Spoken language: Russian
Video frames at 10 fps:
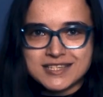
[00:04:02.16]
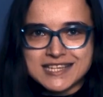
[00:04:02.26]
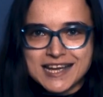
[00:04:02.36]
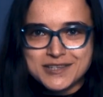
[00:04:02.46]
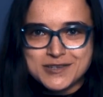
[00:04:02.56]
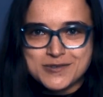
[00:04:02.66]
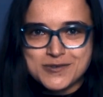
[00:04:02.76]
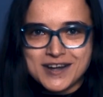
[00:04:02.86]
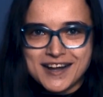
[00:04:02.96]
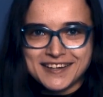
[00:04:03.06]

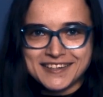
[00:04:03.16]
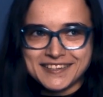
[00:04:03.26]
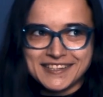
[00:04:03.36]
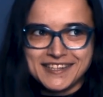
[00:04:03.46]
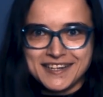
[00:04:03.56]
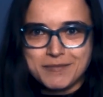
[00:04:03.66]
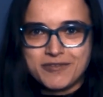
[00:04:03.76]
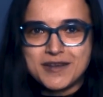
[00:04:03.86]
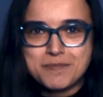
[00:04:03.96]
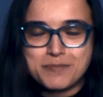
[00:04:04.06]
ассоциацию, как книга либо
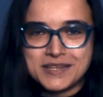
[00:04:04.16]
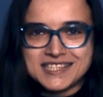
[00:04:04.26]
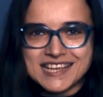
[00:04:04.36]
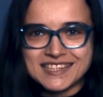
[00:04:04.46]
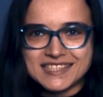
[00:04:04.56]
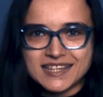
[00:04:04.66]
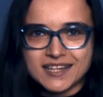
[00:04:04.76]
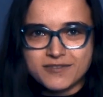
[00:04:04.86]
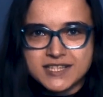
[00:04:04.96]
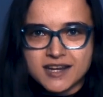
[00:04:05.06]
фильм «50
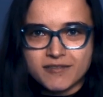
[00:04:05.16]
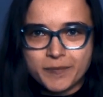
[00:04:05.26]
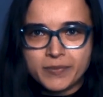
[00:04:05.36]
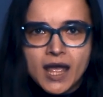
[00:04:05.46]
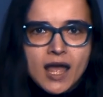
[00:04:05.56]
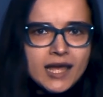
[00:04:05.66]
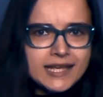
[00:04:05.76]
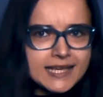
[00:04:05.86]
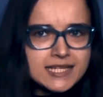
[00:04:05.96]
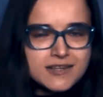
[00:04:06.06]
оттенков серого».
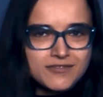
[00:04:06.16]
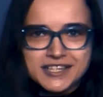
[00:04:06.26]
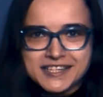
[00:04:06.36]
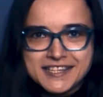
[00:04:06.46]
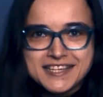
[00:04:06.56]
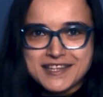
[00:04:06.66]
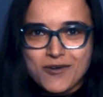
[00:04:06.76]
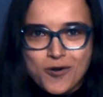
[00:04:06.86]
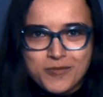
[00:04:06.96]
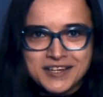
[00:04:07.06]
Если вы не
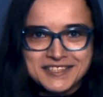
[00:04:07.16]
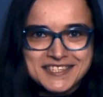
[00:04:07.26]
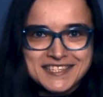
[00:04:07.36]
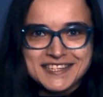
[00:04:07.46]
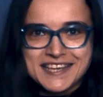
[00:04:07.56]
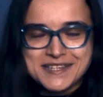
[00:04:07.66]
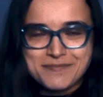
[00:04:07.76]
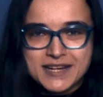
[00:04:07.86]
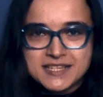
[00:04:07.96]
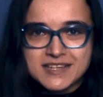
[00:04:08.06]
знакомы с
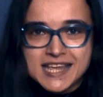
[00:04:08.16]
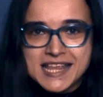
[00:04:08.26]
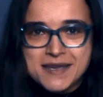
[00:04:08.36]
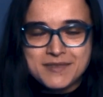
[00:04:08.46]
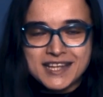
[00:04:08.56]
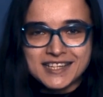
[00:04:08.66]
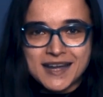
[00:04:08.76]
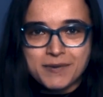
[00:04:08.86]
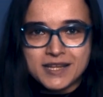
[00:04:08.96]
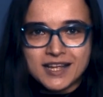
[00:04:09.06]
этим произведением,
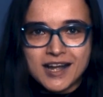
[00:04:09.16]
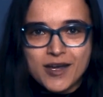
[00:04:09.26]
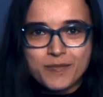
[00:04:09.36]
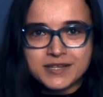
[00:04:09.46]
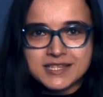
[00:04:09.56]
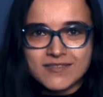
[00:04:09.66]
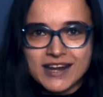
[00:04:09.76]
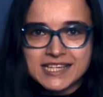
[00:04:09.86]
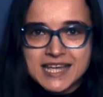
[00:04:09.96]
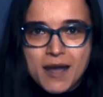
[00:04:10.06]
тогда предлагаю
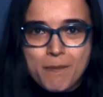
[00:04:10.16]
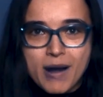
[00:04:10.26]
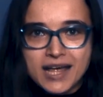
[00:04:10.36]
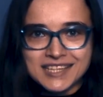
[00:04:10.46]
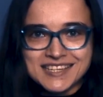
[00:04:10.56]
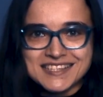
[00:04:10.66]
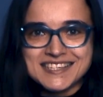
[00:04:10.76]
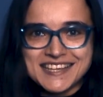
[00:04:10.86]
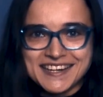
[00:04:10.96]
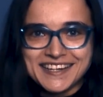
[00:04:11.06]
представлять банки
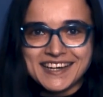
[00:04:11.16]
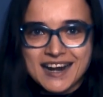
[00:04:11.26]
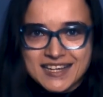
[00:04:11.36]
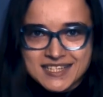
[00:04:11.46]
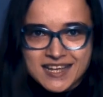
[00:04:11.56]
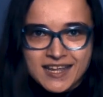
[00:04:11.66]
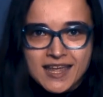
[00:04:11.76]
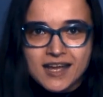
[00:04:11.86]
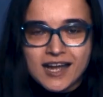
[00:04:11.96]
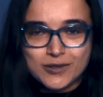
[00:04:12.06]
с серой краской,
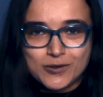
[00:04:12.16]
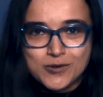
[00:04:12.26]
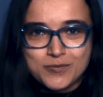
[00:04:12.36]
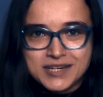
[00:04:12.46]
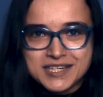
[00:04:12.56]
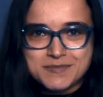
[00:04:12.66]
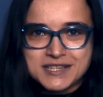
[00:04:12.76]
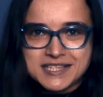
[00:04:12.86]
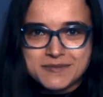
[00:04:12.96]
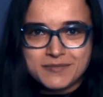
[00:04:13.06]
которую мы
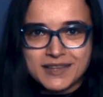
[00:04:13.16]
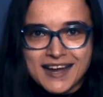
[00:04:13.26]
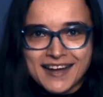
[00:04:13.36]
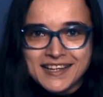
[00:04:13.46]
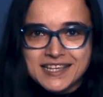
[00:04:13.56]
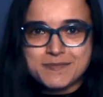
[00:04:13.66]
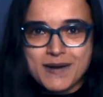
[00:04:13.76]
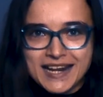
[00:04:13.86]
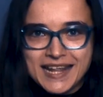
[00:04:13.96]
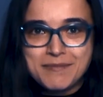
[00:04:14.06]
разместим на
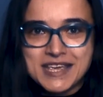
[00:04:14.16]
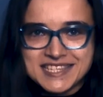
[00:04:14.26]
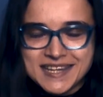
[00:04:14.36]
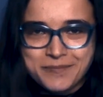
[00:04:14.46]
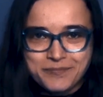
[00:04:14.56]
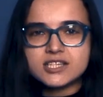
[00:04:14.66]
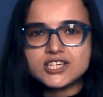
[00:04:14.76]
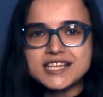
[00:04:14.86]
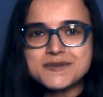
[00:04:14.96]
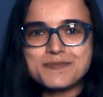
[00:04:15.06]
спальное место.
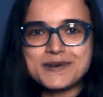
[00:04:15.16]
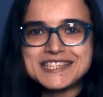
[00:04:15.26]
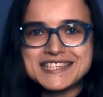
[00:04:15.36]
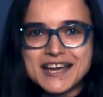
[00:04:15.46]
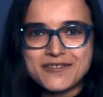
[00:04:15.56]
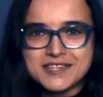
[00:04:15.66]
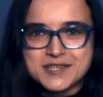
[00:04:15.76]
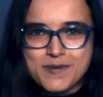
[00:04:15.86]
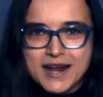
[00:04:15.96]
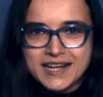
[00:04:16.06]
Сейчас представьте
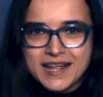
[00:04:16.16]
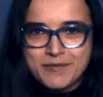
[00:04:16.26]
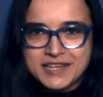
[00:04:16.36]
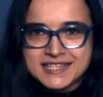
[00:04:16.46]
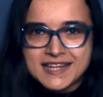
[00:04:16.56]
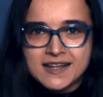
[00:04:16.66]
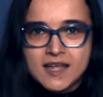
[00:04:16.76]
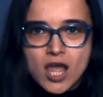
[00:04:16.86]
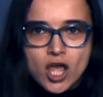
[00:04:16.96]
спальное место